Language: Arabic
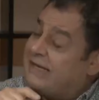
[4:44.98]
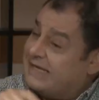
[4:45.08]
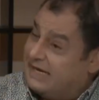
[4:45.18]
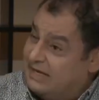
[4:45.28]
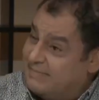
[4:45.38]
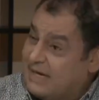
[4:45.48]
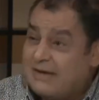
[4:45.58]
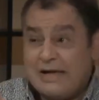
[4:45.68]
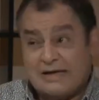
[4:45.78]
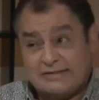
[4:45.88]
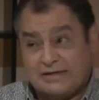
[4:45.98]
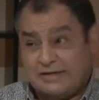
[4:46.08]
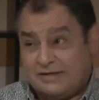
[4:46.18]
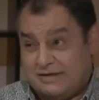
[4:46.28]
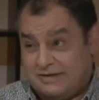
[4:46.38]
الكلمه
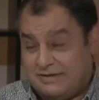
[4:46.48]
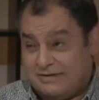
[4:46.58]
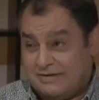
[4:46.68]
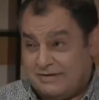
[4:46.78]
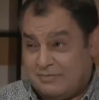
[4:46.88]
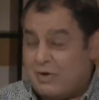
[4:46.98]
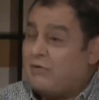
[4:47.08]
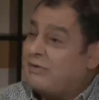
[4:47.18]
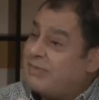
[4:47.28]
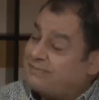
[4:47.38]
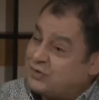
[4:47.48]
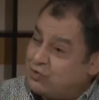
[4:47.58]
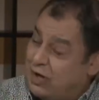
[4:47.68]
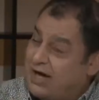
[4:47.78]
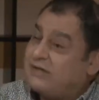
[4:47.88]
ازلي مم. وهو
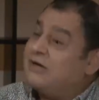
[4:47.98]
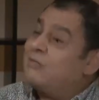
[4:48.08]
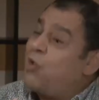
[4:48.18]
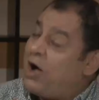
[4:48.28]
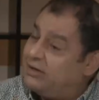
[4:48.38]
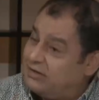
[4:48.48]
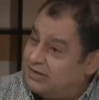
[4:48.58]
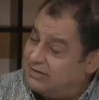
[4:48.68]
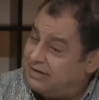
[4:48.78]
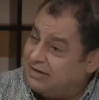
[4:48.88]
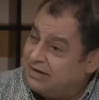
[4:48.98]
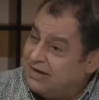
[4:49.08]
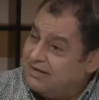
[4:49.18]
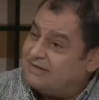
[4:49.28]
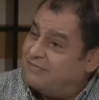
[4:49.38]
الممسوح اي المعين
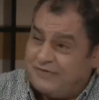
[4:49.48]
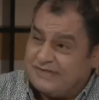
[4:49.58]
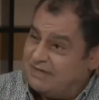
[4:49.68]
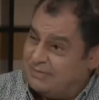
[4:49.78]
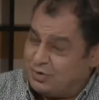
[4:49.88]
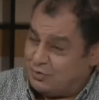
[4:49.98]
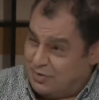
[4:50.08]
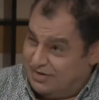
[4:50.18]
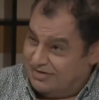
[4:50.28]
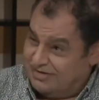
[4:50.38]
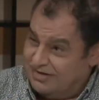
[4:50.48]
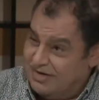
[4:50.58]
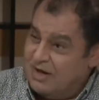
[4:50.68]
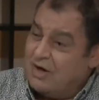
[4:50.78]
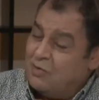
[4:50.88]
لتنفيذ المشروع مم.
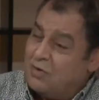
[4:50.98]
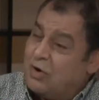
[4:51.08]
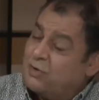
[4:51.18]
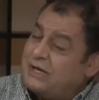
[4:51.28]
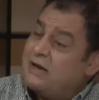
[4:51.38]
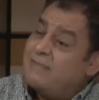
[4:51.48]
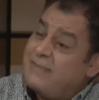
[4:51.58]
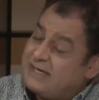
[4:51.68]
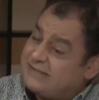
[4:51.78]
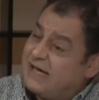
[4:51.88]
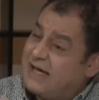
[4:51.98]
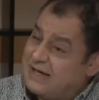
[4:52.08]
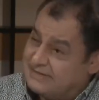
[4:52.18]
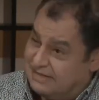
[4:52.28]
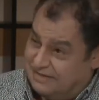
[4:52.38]
وهنا الماسح
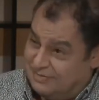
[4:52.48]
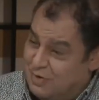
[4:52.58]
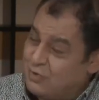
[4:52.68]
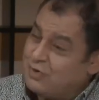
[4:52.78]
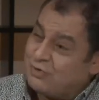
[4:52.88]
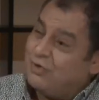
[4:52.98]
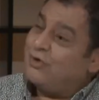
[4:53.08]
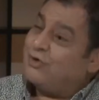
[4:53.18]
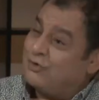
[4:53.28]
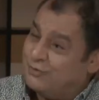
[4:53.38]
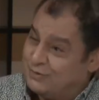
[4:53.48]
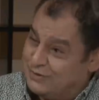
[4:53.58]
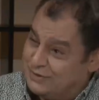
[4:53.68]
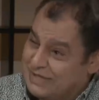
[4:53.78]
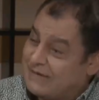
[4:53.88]
ازلي وهنا الروح
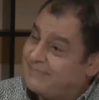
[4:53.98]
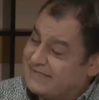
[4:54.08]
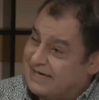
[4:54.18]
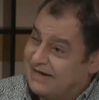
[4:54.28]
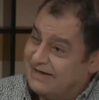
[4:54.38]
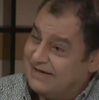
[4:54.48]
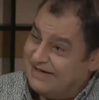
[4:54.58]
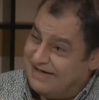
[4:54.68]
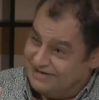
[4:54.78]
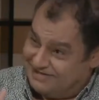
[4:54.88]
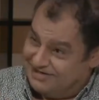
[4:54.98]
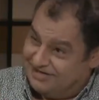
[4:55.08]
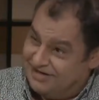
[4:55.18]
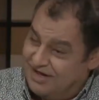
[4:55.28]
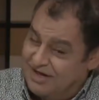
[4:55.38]
القدس المسحه
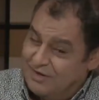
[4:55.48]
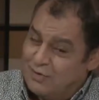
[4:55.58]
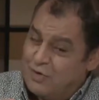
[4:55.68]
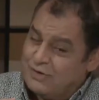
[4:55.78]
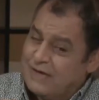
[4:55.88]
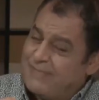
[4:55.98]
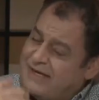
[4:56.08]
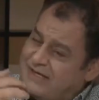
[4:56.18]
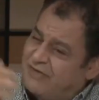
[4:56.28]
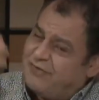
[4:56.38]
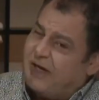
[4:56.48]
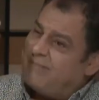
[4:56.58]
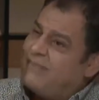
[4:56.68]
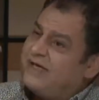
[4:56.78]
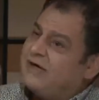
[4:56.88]
أزلي وهنا من يفهم
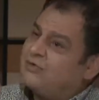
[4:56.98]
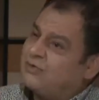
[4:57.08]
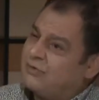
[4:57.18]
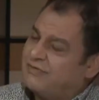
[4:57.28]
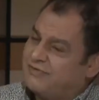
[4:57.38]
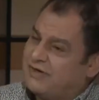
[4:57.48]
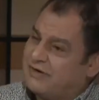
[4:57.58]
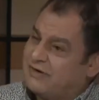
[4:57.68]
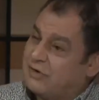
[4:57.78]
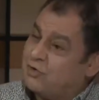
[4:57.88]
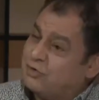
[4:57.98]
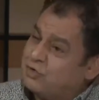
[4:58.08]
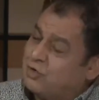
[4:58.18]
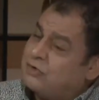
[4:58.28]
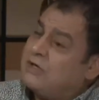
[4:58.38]
ما يدور في فكر الله
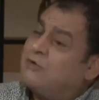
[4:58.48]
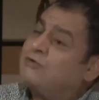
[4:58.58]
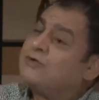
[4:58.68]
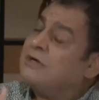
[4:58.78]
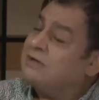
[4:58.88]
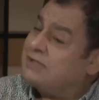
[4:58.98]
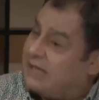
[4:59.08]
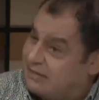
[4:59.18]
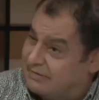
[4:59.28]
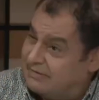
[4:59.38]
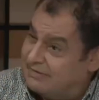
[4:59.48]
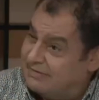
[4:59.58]
كنت عنده صانعا